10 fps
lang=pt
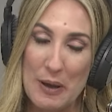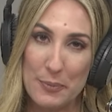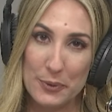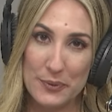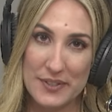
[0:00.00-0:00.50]
uma
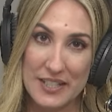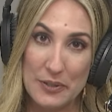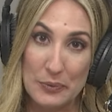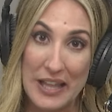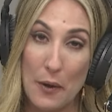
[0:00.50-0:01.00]

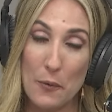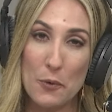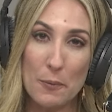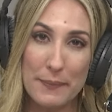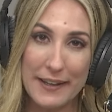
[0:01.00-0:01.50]
produção da
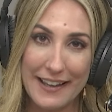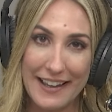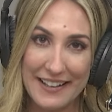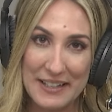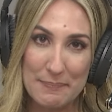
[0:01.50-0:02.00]

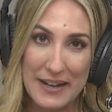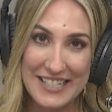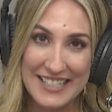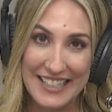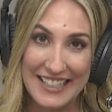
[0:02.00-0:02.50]
UPL em
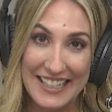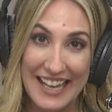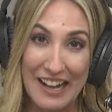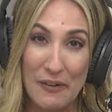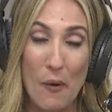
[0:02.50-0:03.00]

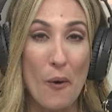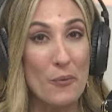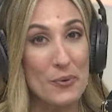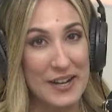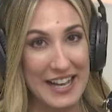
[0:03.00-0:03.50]
parceria
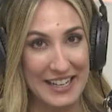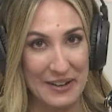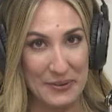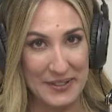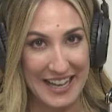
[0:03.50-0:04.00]
com o
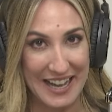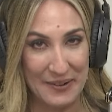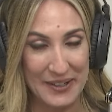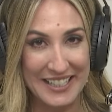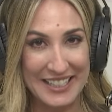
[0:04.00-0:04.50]
canal
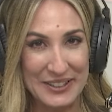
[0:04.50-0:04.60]
Rural.